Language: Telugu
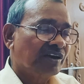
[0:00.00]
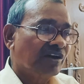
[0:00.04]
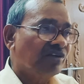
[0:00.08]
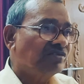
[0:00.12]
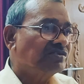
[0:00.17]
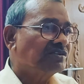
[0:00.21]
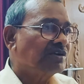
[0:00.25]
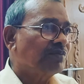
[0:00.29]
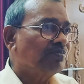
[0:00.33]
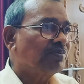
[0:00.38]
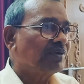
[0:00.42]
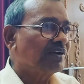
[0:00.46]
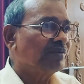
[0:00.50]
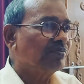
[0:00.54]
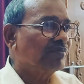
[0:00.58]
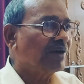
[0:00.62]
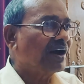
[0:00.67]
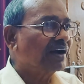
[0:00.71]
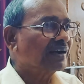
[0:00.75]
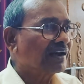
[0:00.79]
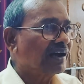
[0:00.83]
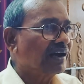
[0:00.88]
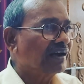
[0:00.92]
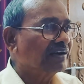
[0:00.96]
ఎవరు చెప్పారు ఈ
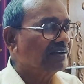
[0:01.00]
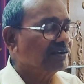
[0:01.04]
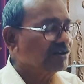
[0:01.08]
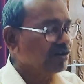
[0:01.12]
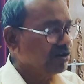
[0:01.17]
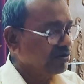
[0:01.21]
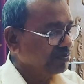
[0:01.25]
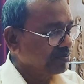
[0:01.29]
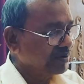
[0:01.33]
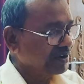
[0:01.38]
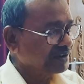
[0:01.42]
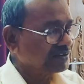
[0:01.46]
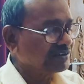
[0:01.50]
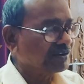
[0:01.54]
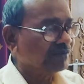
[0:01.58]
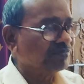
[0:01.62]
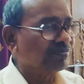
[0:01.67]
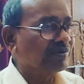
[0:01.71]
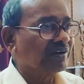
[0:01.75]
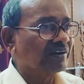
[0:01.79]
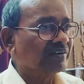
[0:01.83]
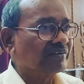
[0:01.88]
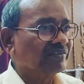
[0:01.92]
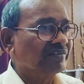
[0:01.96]
మాట అంటే యోబు గారు
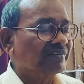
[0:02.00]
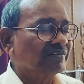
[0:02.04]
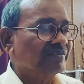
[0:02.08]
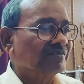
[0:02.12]
చెప్పారు